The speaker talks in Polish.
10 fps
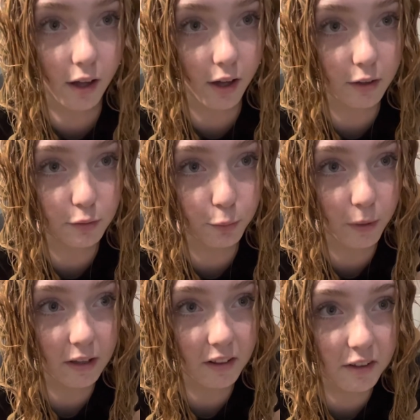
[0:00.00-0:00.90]

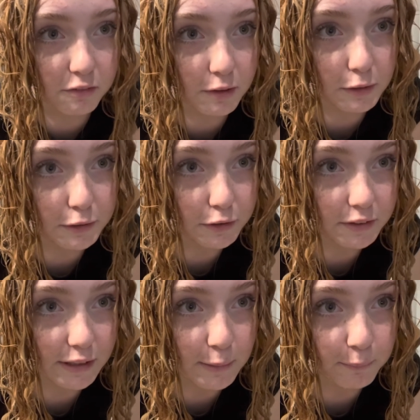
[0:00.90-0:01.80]
aktualnie
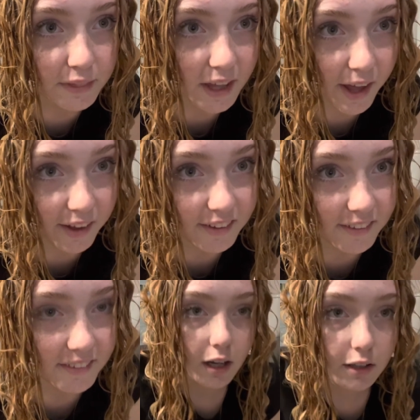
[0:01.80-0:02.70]
wyglądam tak,
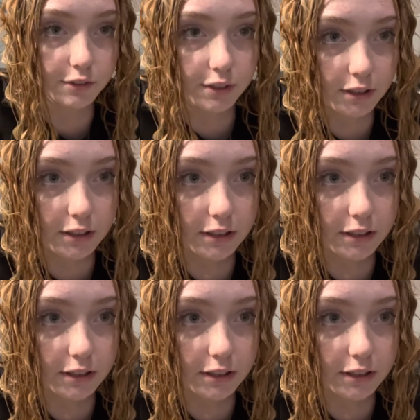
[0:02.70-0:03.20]
a że